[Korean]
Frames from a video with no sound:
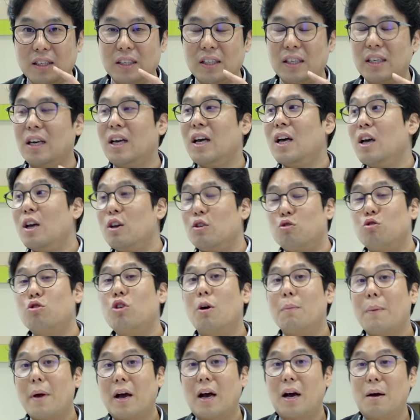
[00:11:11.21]
그
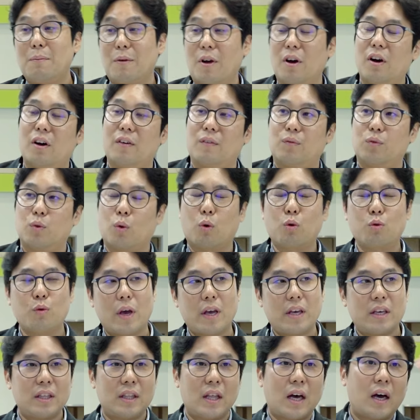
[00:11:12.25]
유럽에 가면
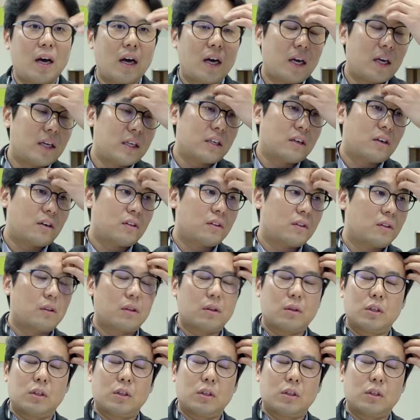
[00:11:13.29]
노르웨이나 이런